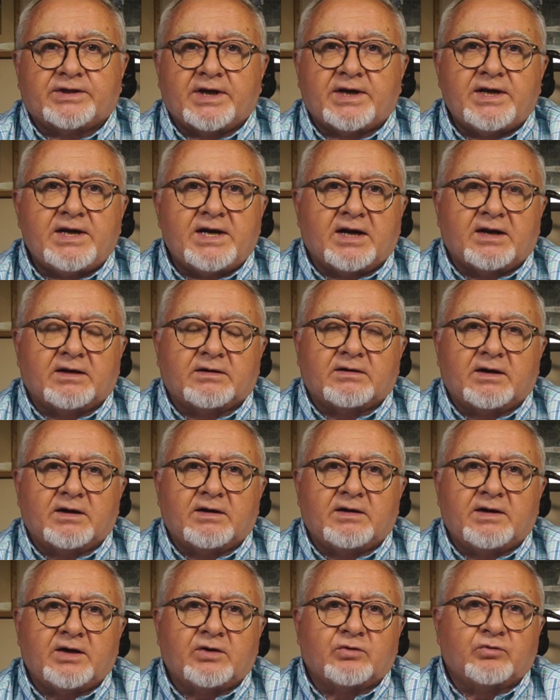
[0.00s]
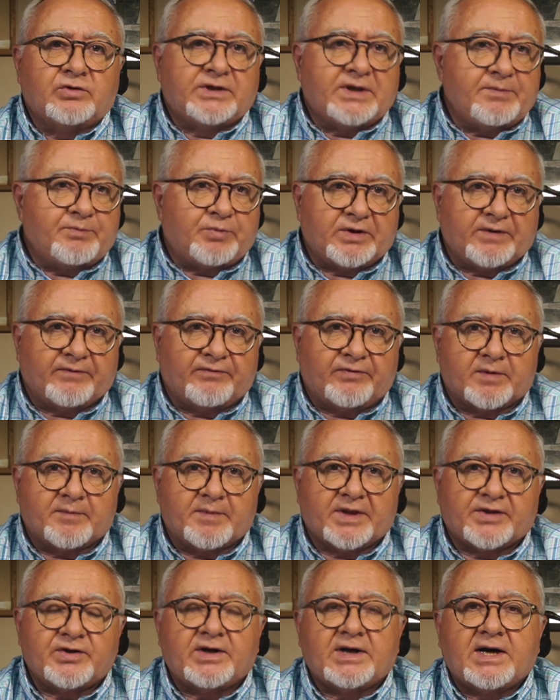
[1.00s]
tenían ningún tipo de
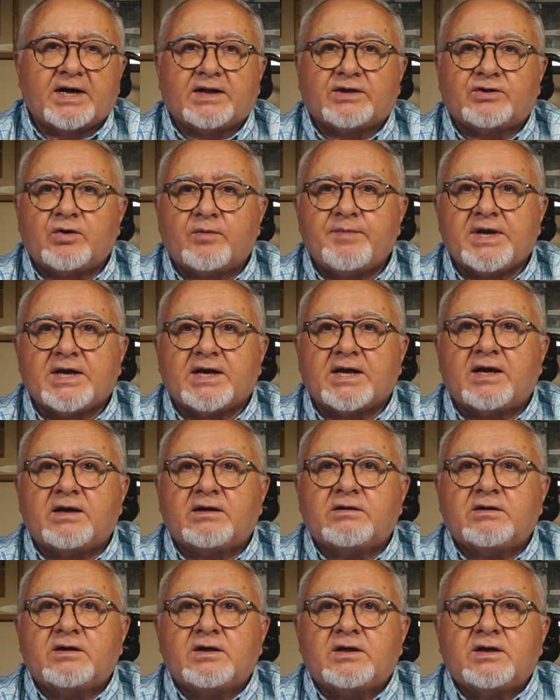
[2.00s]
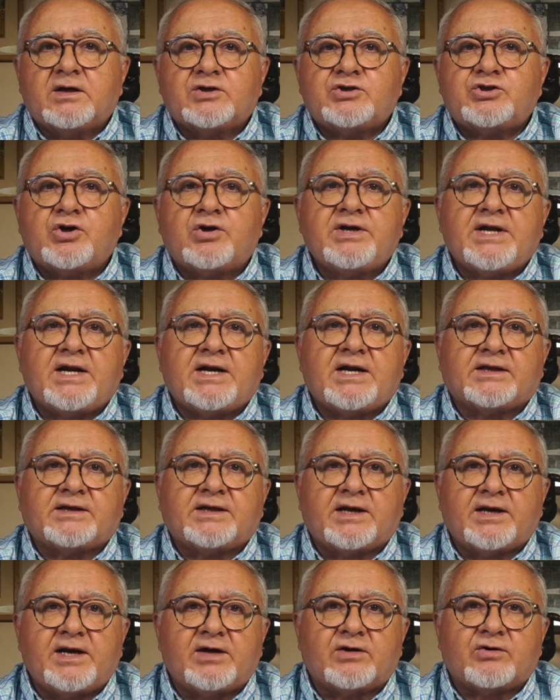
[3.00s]
formación anatómica, solían
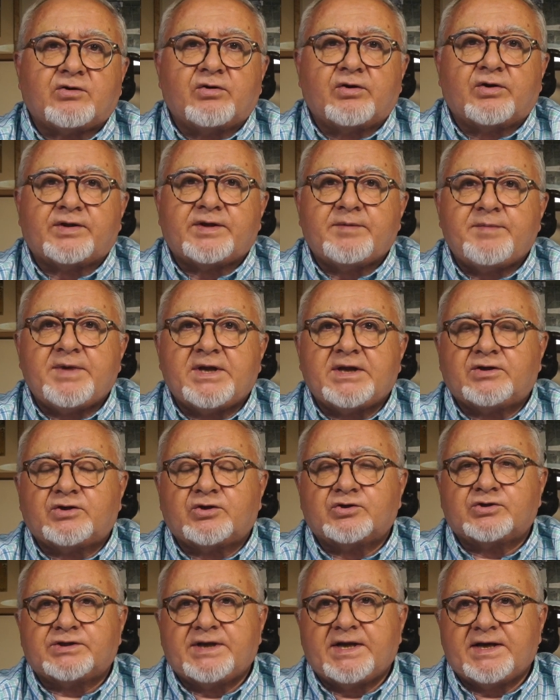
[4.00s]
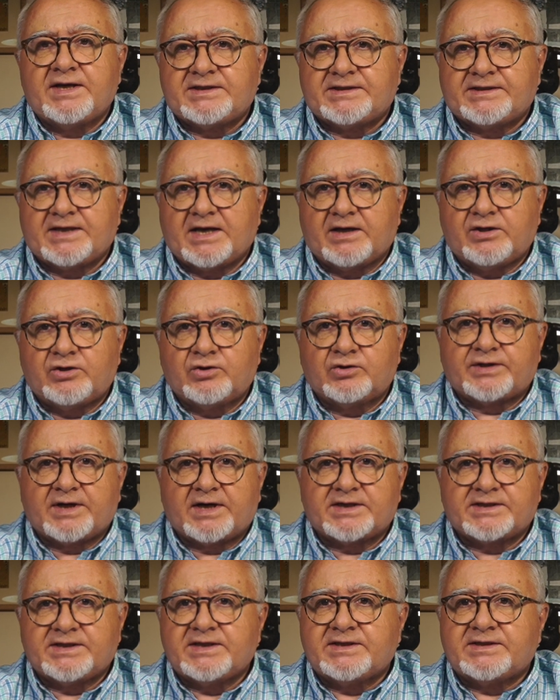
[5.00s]
adquirir conocimientos de esta y
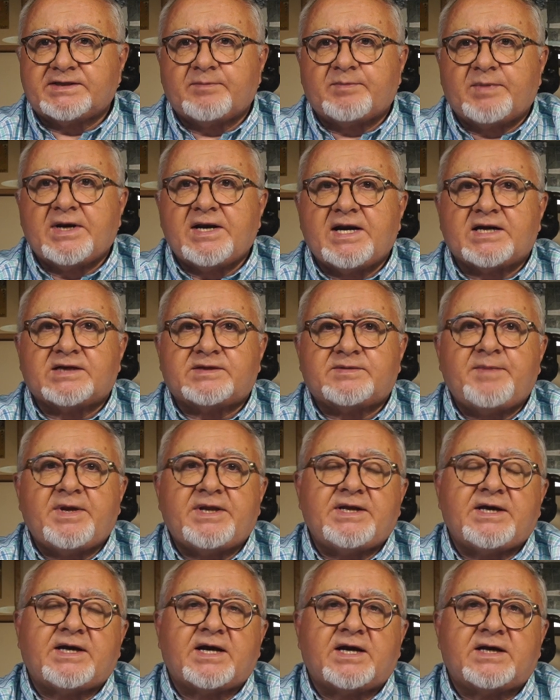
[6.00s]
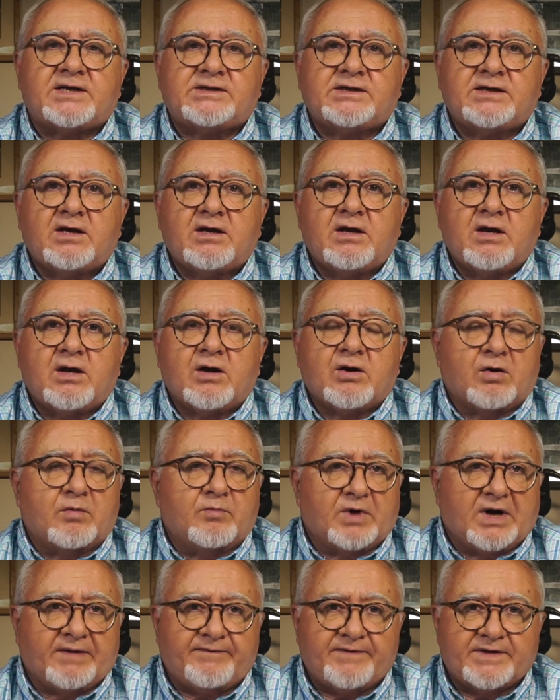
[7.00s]
otras disciplinas médicas
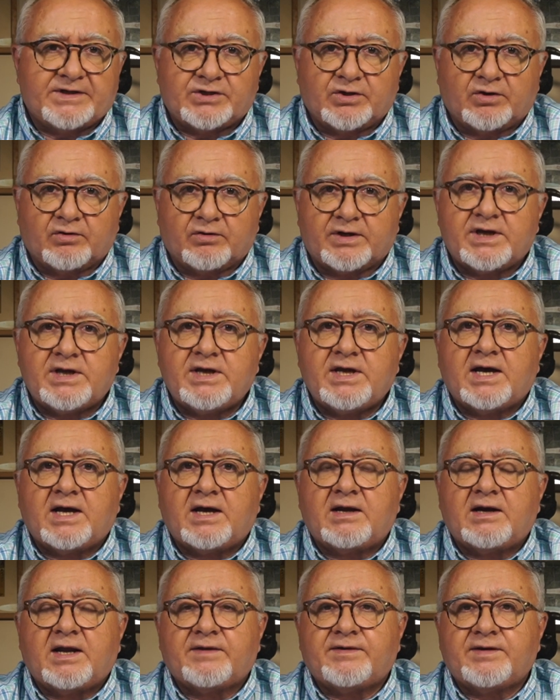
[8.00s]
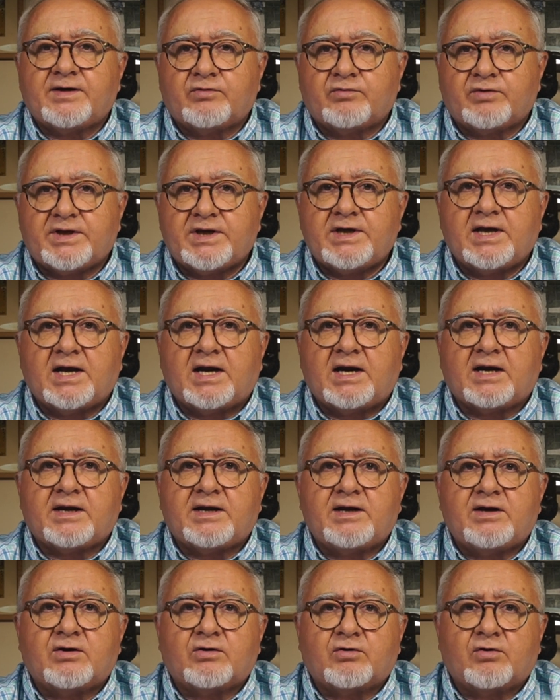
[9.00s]
como la fisiología, la cirugía, la
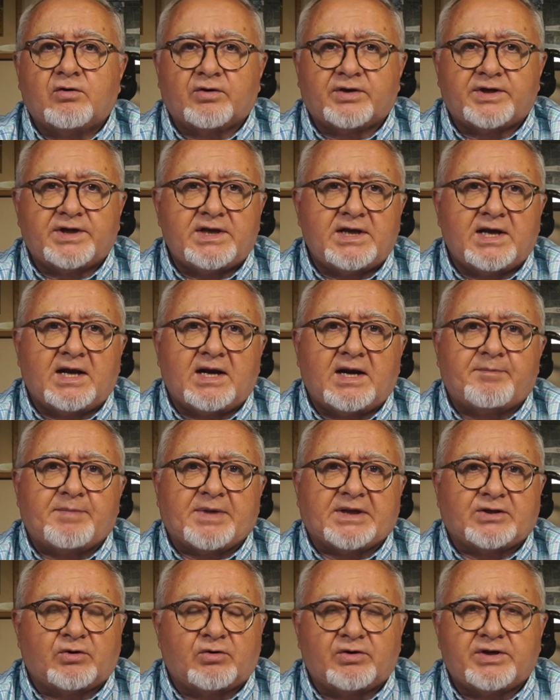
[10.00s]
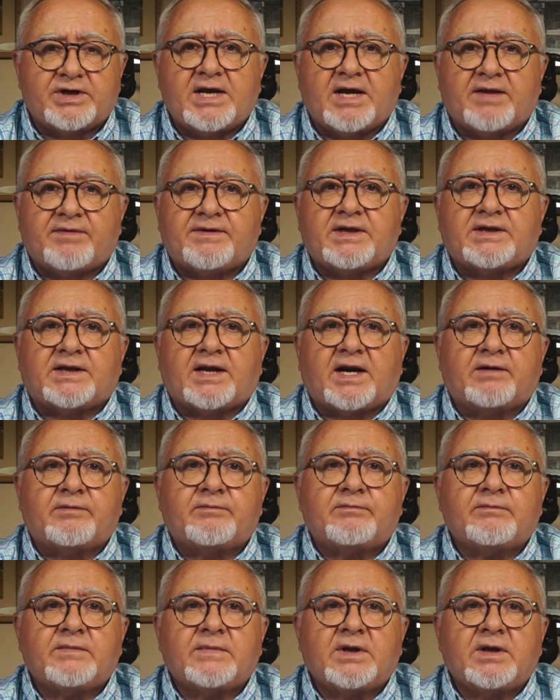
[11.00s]
ginecología, la patología, etc.
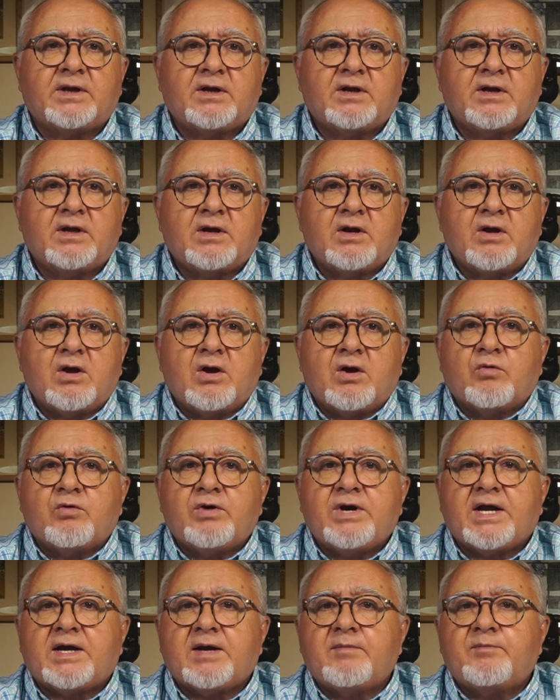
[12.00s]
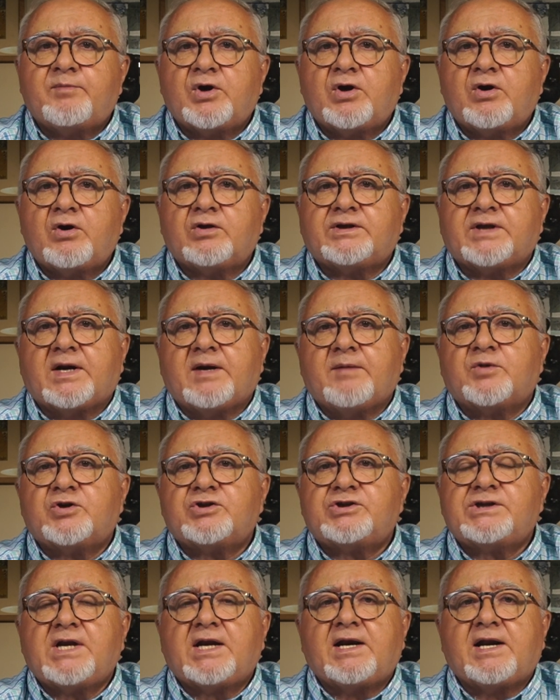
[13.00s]
Un ejemplo lo
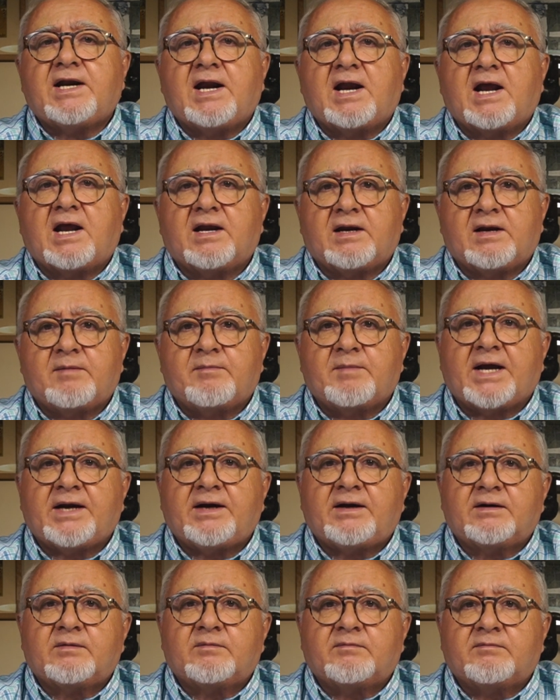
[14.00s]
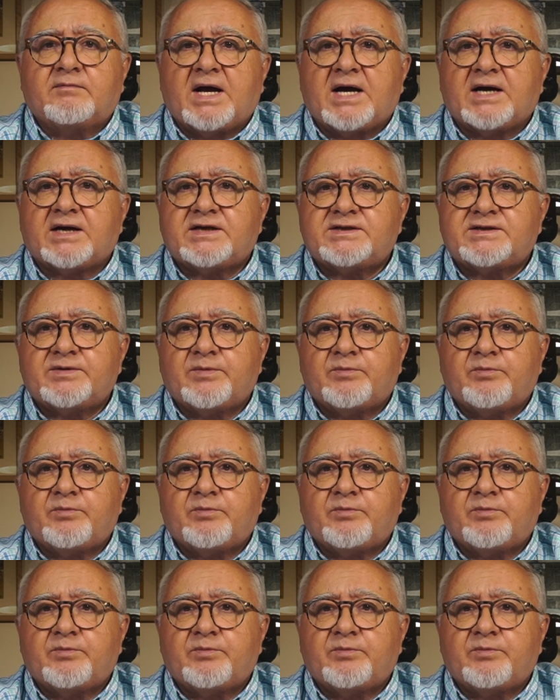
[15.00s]
tenemos en el alemán Max